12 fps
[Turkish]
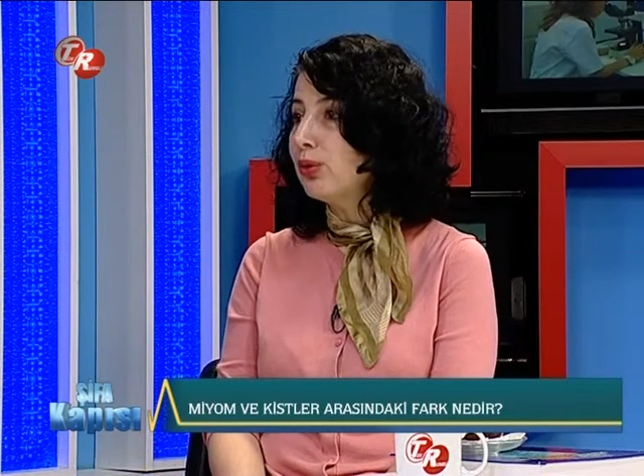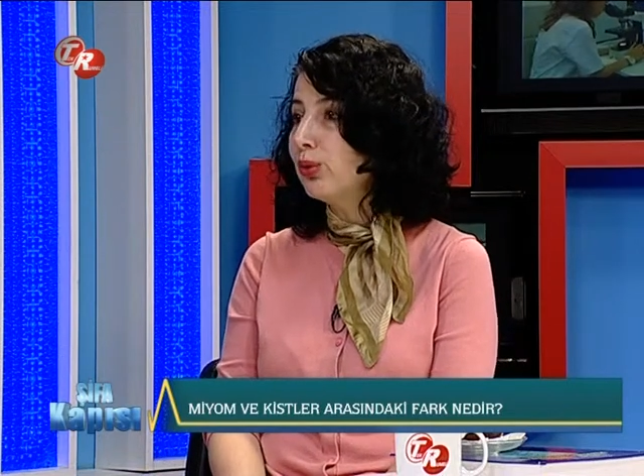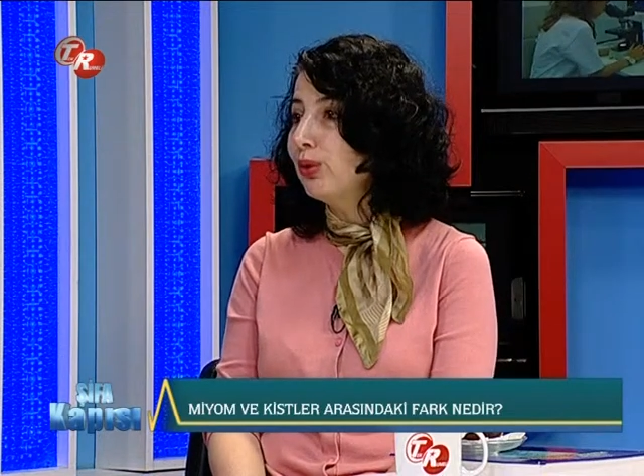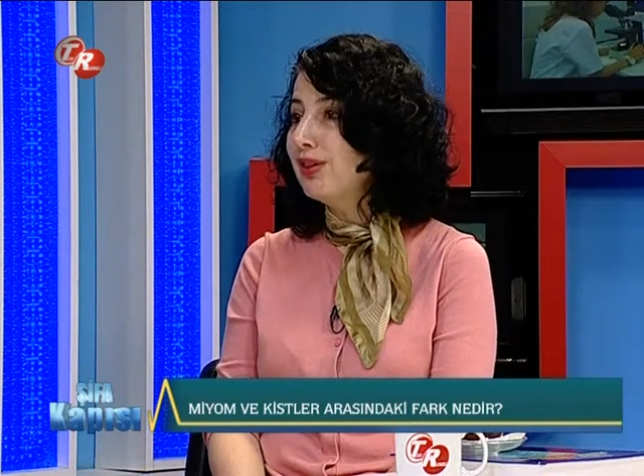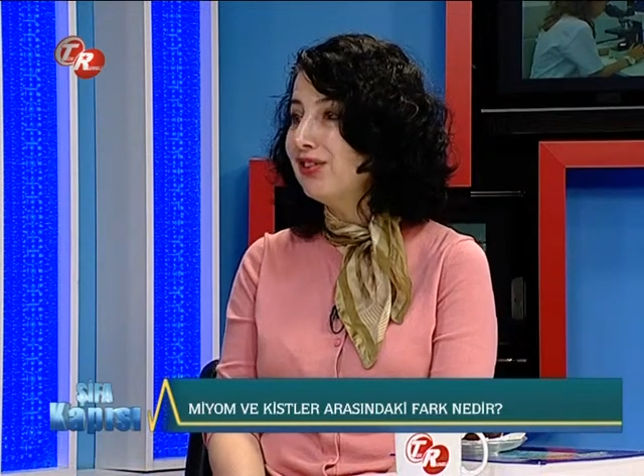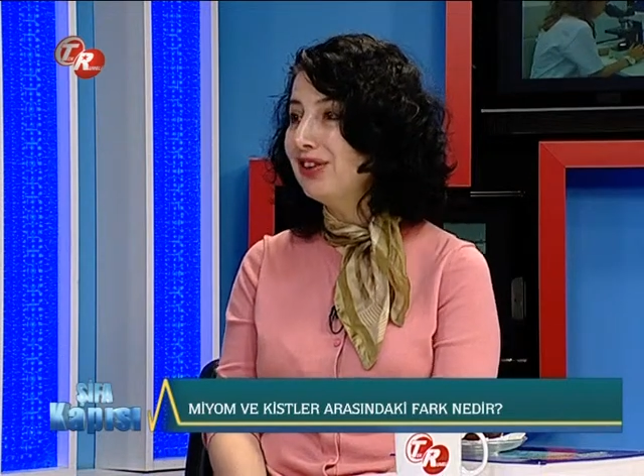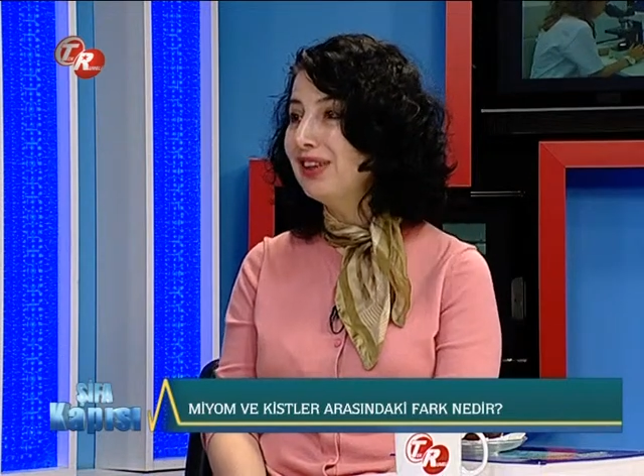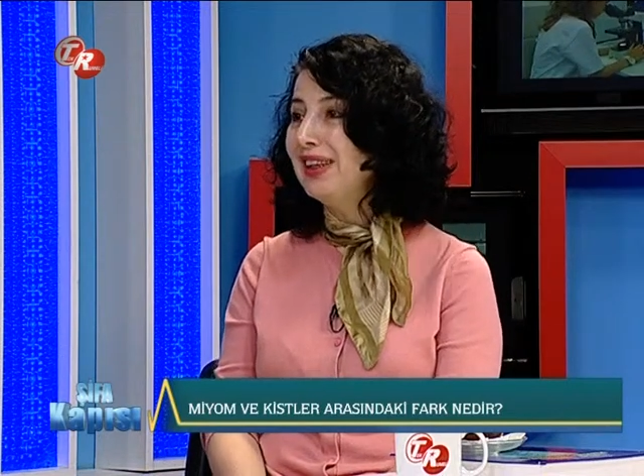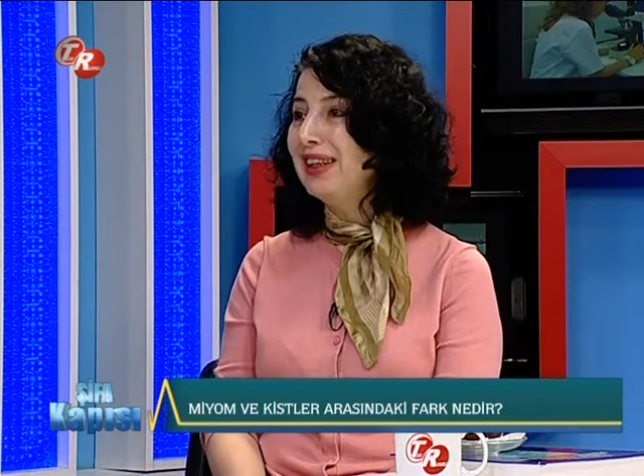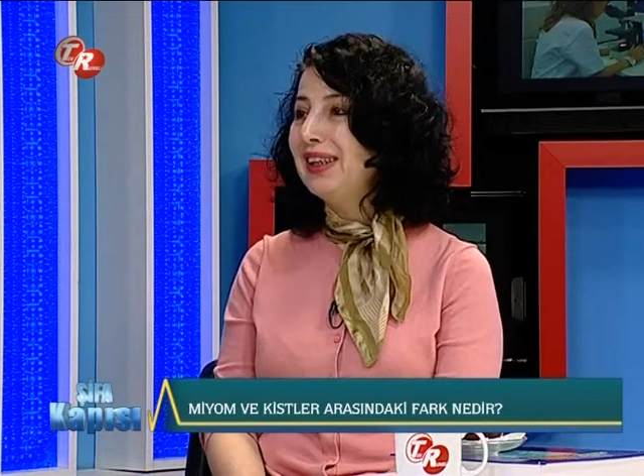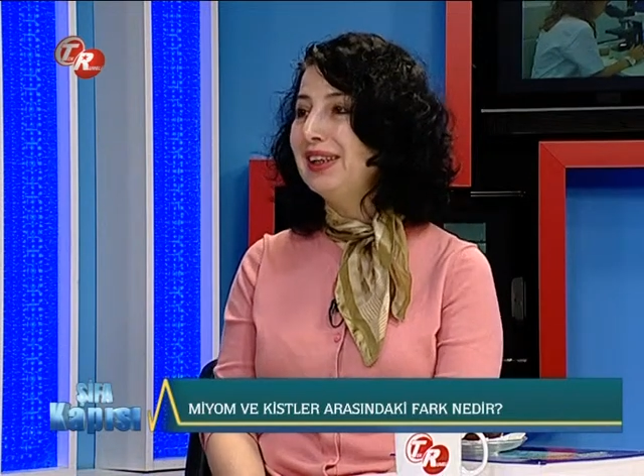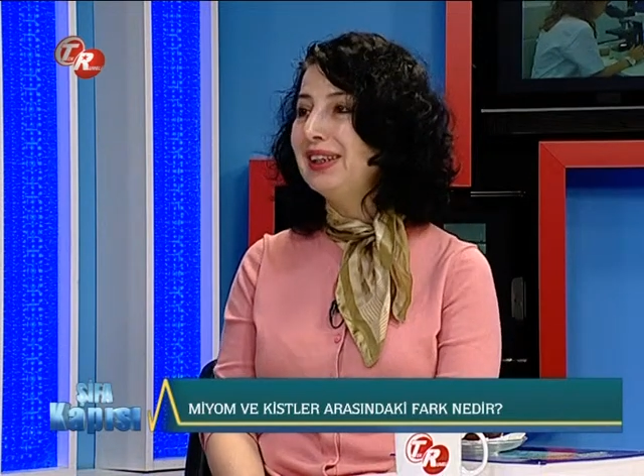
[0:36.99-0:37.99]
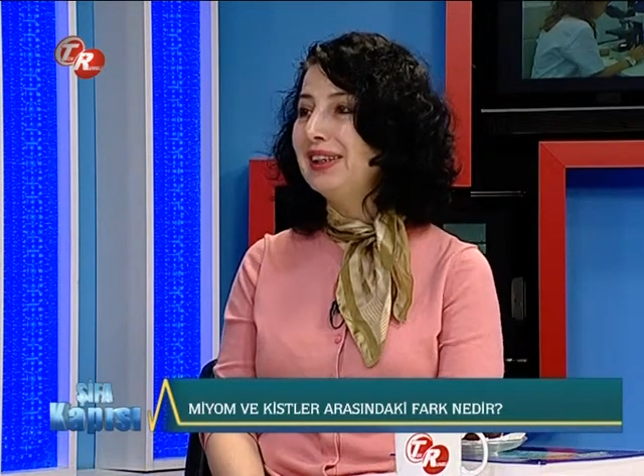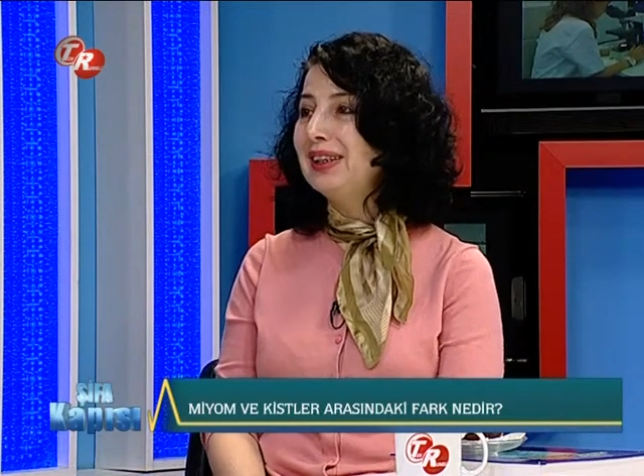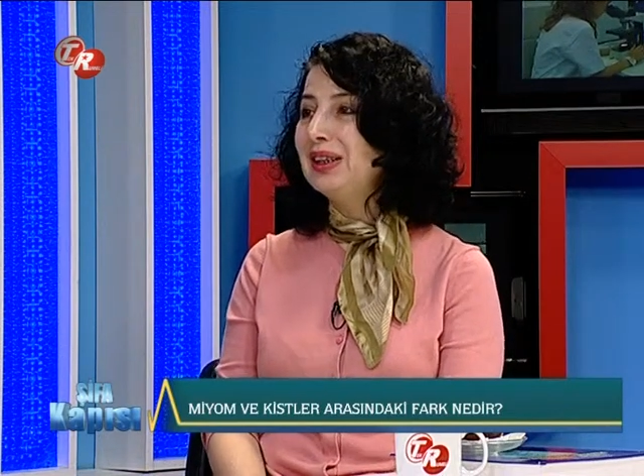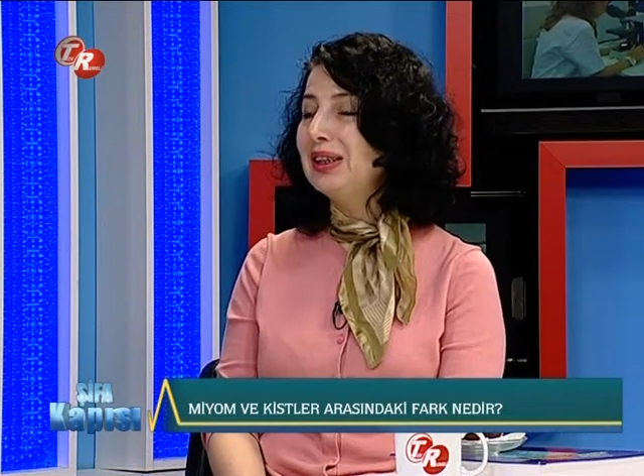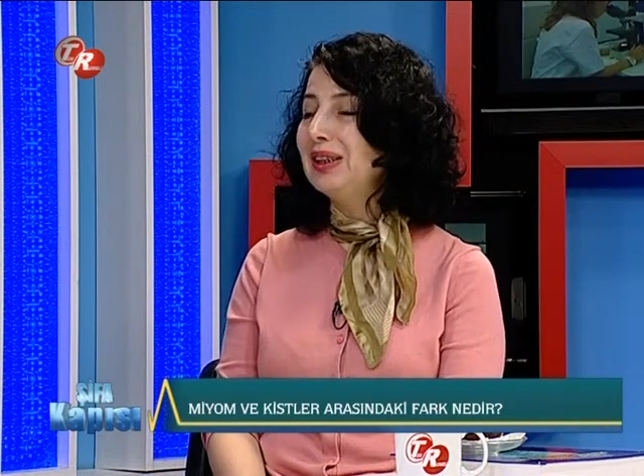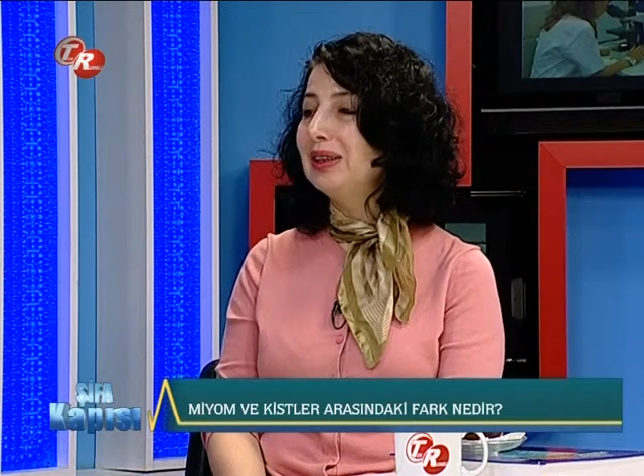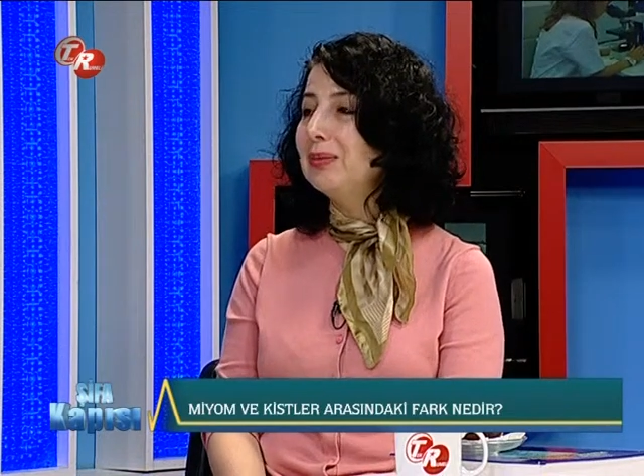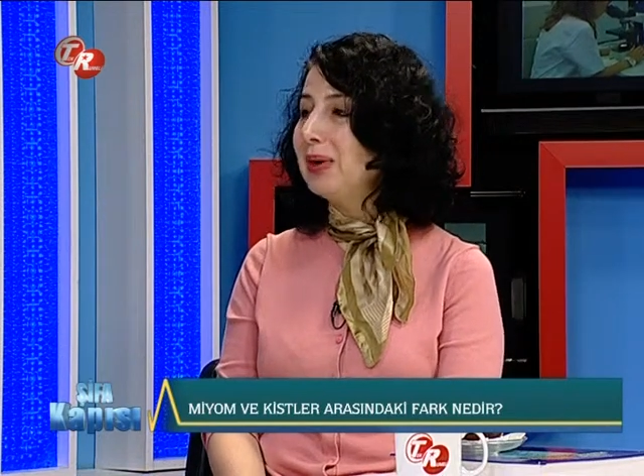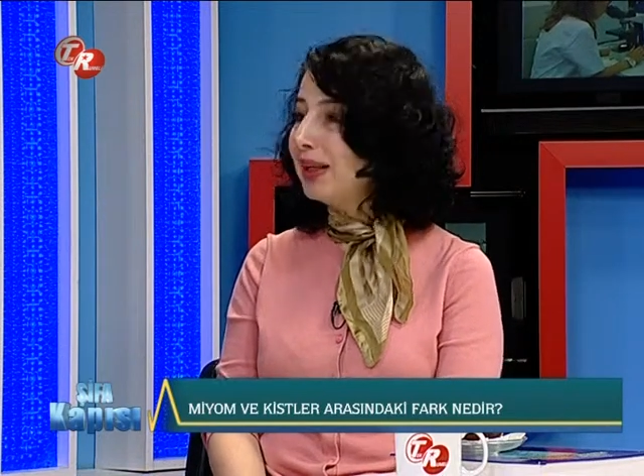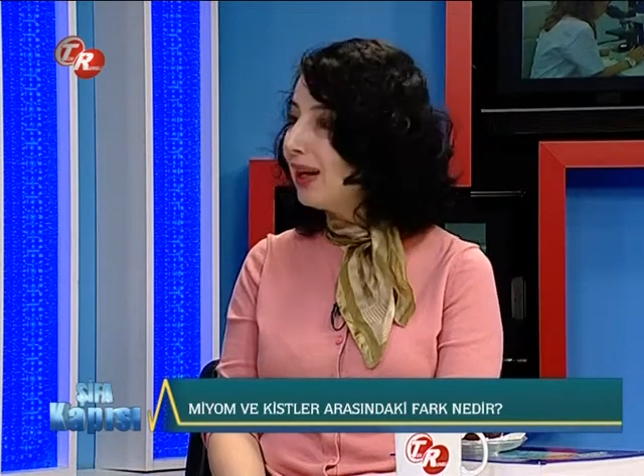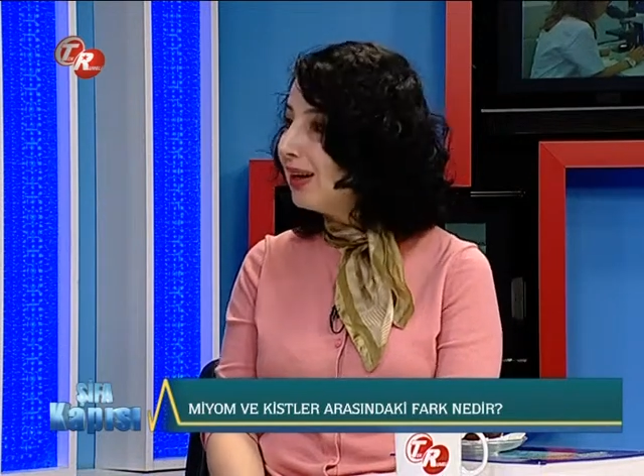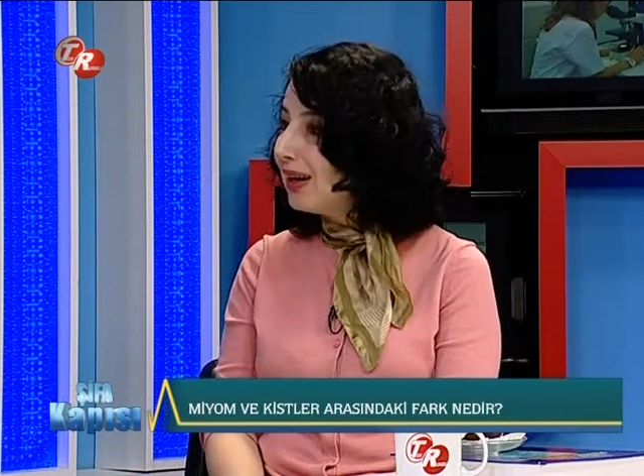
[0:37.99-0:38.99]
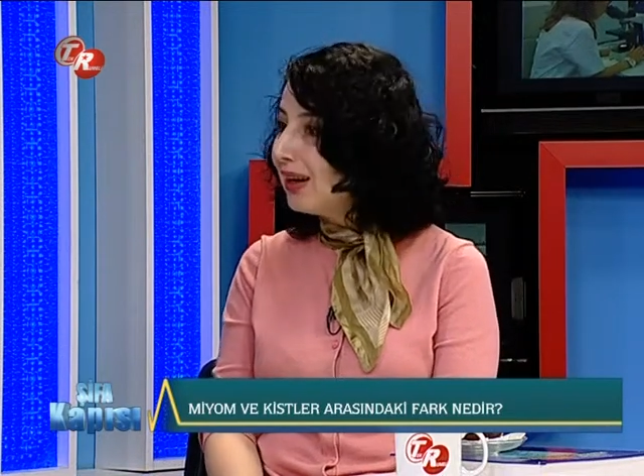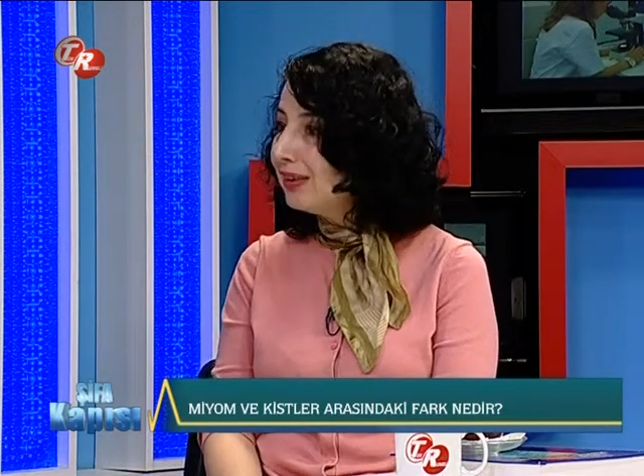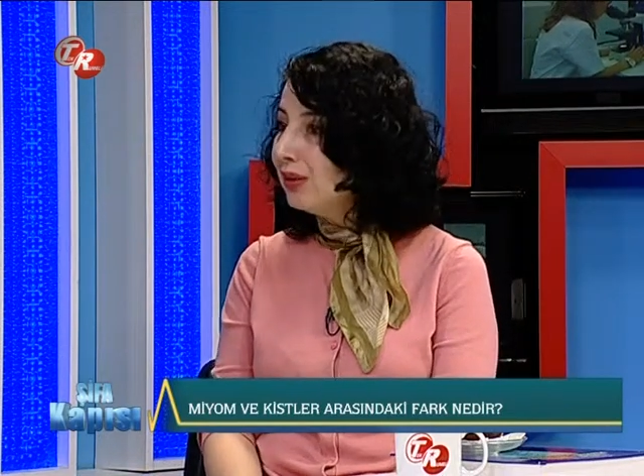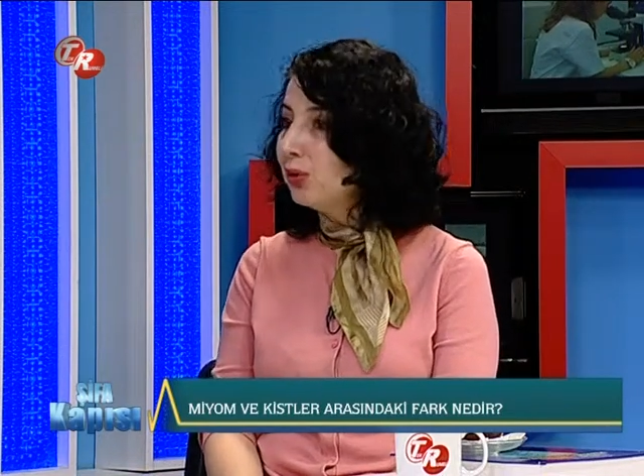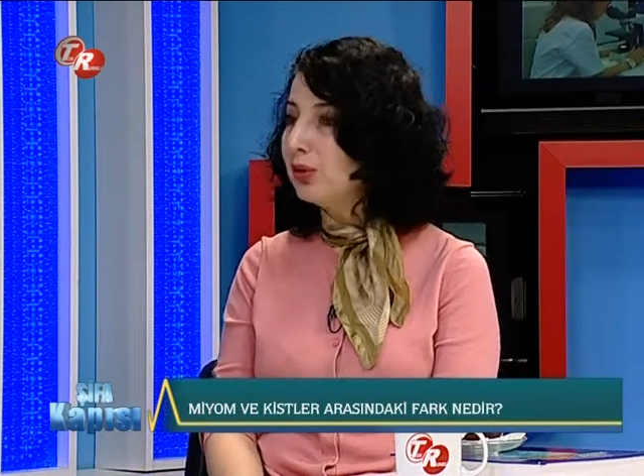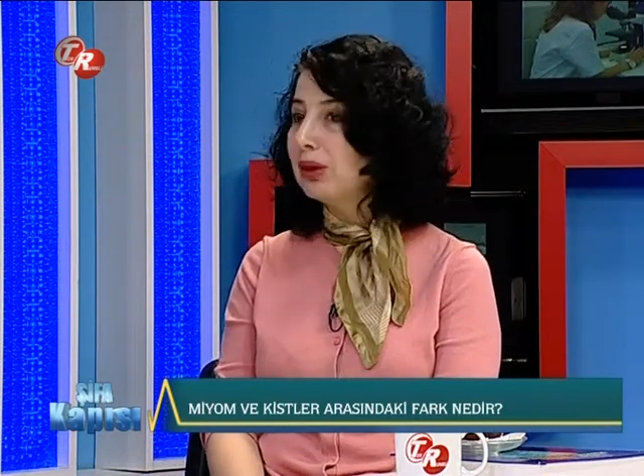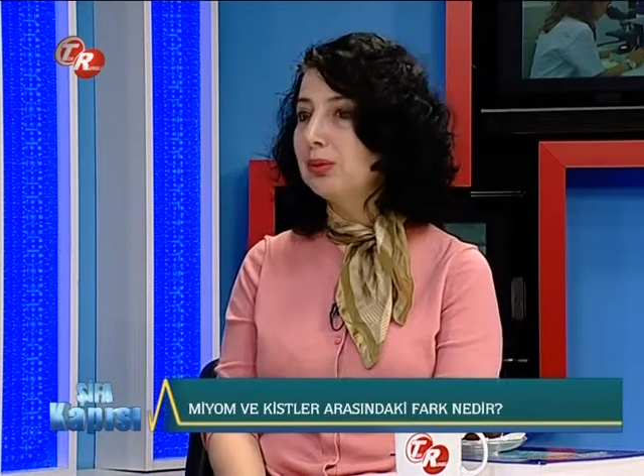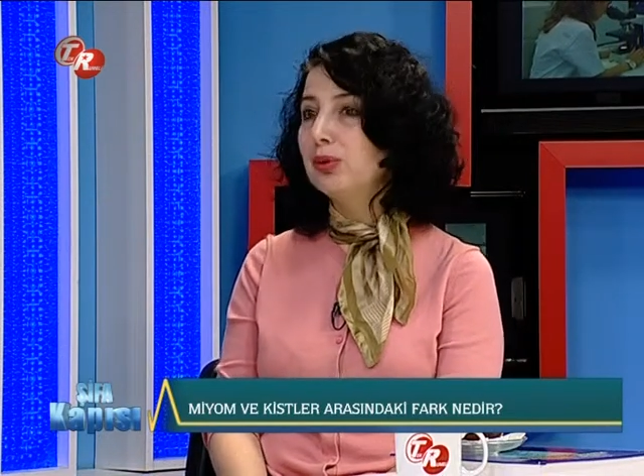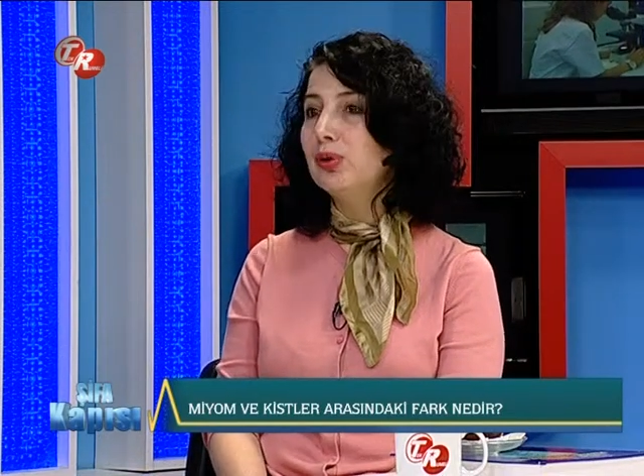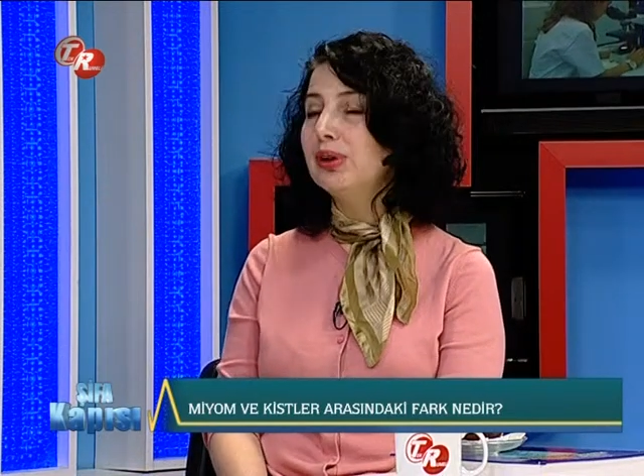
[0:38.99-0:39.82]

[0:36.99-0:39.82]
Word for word: Onun için e, bekarlarda da olabiliyor,